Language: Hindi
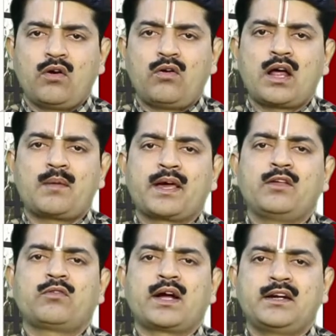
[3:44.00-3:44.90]
और आपके
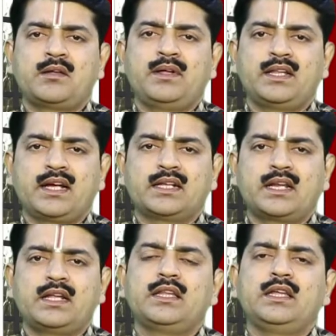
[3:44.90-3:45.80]
जो कंठ में दिक्कत
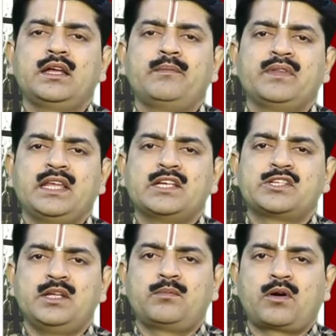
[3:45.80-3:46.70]
रहती है या
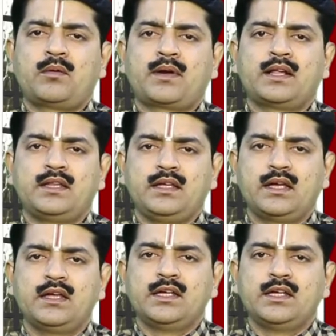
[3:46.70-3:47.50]
स्किन प्रॉब्लम रहती है